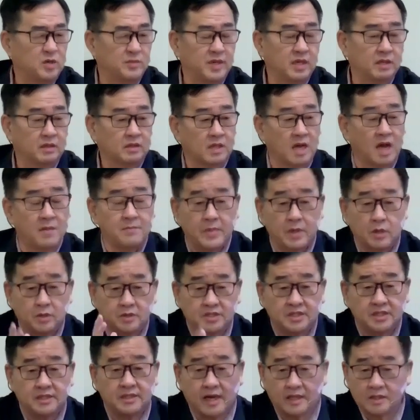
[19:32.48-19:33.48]
有？他没有
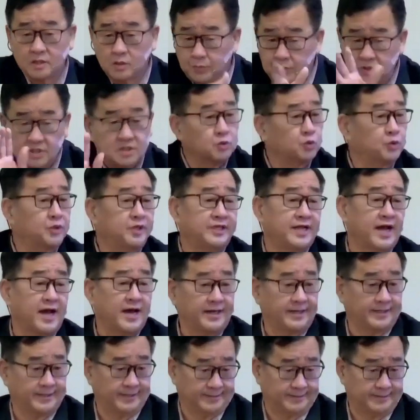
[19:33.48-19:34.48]
去拿就不属于他
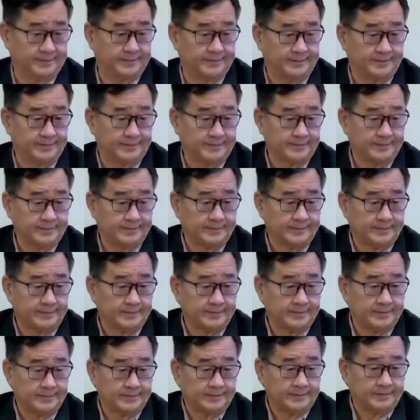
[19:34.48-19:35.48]
的，
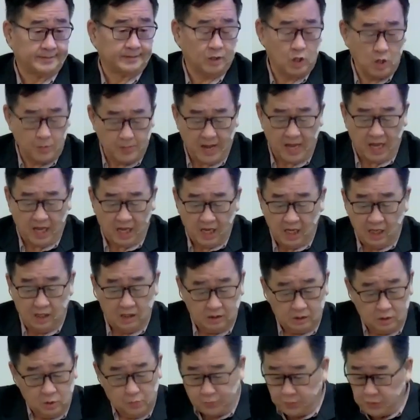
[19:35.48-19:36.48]
对吗？
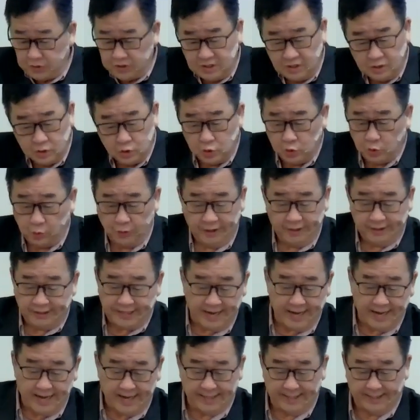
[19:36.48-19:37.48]
就不是属于
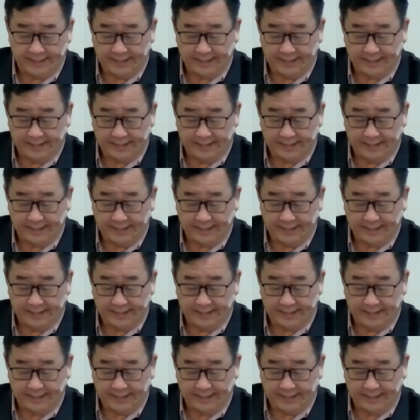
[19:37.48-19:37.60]
他的